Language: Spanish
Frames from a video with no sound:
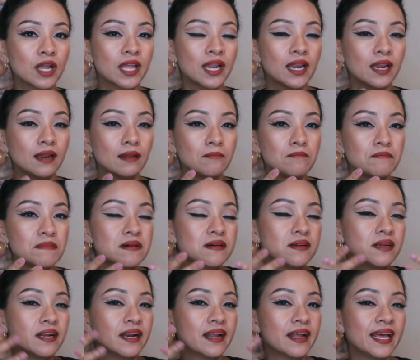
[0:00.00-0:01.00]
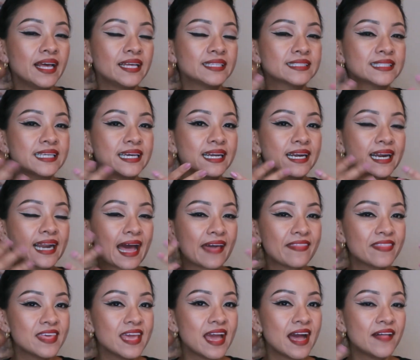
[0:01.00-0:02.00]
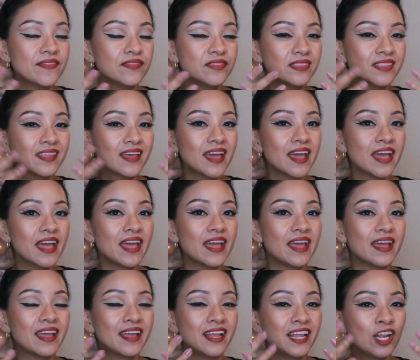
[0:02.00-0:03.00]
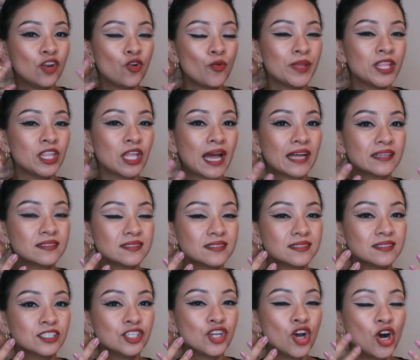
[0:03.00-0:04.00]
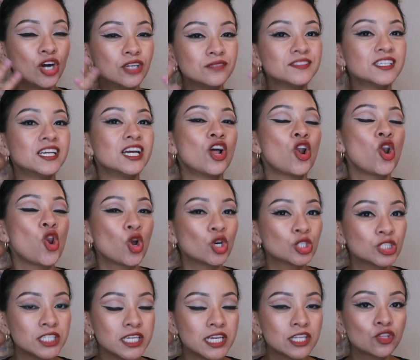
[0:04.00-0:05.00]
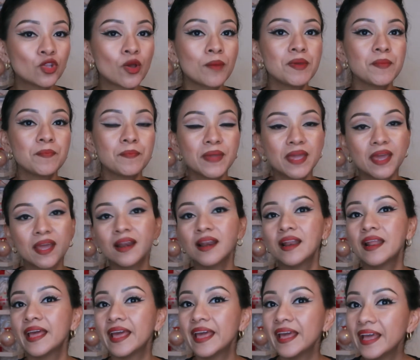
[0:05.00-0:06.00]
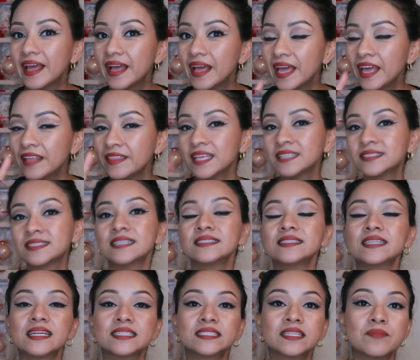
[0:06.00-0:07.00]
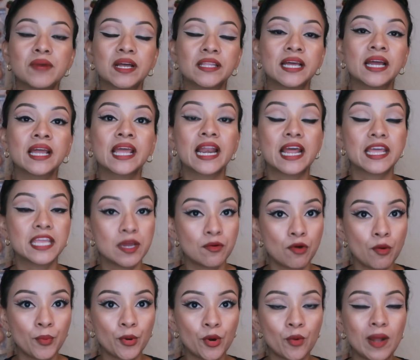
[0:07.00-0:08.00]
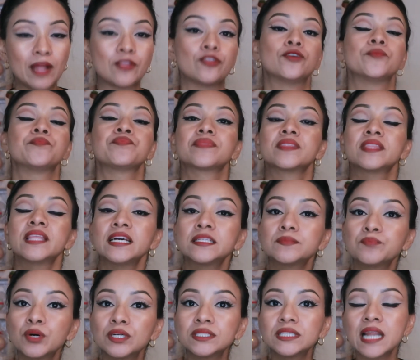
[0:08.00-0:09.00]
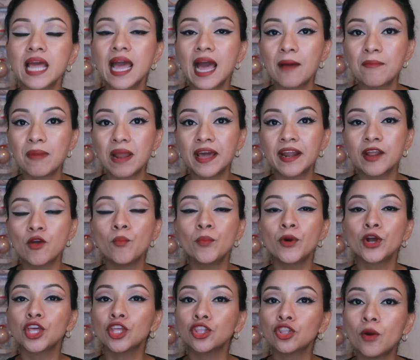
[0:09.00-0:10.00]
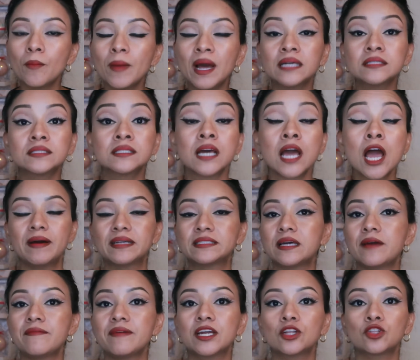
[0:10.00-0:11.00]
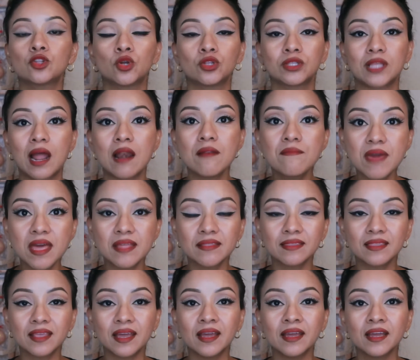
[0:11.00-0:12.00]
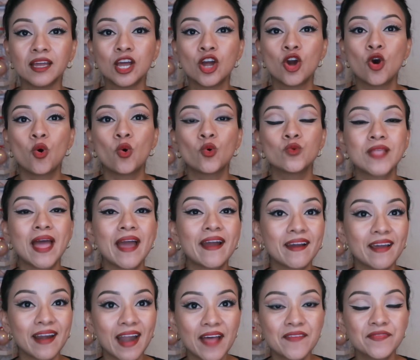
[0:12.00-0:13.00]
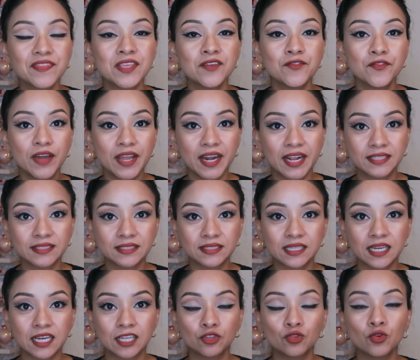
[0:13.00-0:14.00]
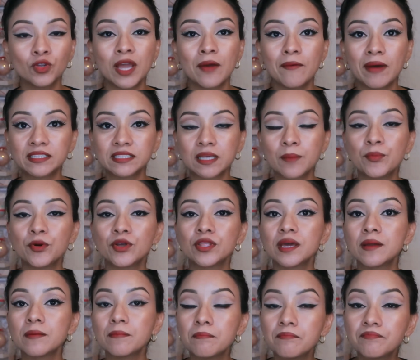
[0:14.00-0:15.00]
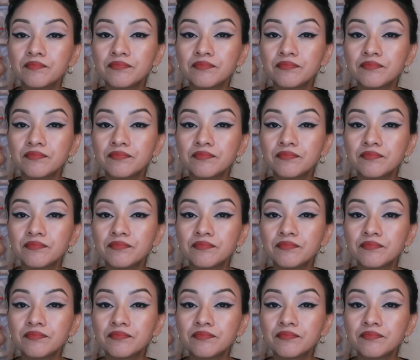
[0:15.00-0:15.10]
que ese radiante iluminación lo siento en mi piel en estas tres semanas que las llevo probando. Después les hablaré un poquito más, vas a ver totalmente una gran diferencia. Tú ya vas a poder